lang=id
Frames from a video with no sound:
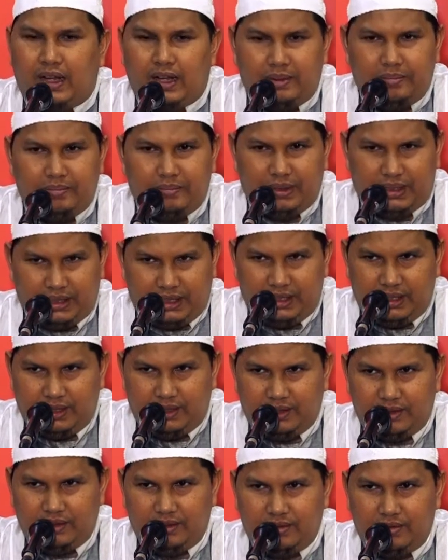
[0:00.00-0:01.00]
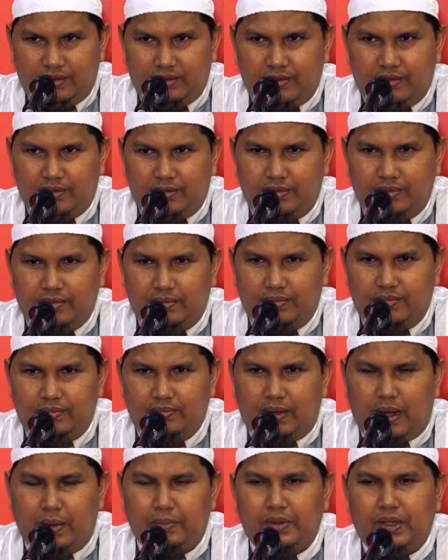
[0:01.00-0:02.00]
Faham ini?
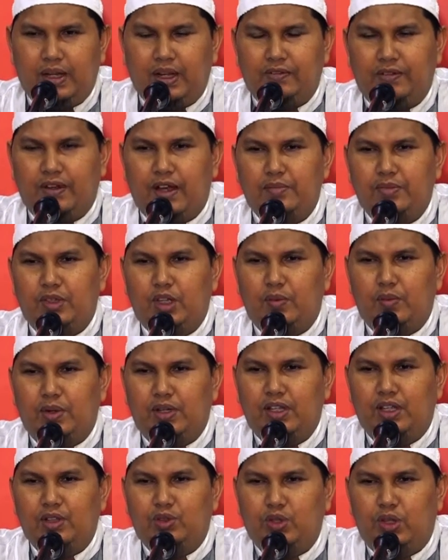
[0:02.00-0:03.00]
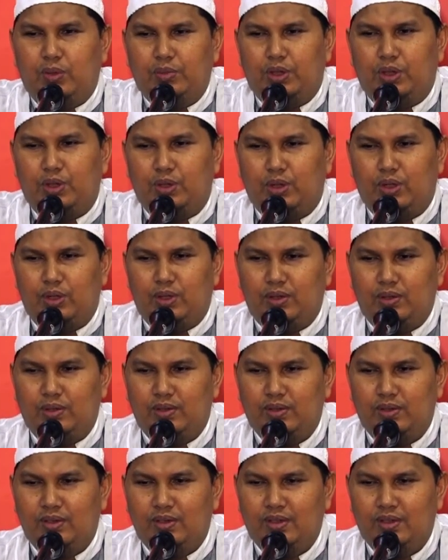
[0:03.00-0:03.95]
Paham tidak paham jawabannya itu yang betul.